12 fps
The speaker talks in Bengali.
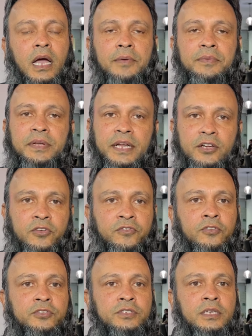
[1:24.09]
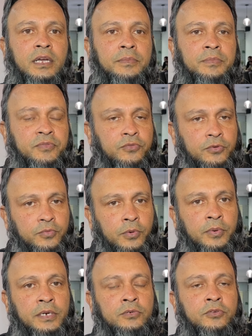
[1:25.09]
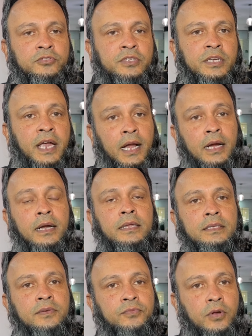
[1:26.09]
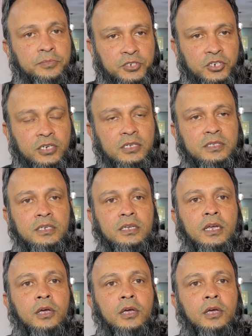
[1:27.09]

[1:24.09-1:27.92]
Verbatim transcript: আমি নেটো ফোর্সে আমি ফুড প্রোভাইড করছি কানাডাতে ফ্রম জার্জি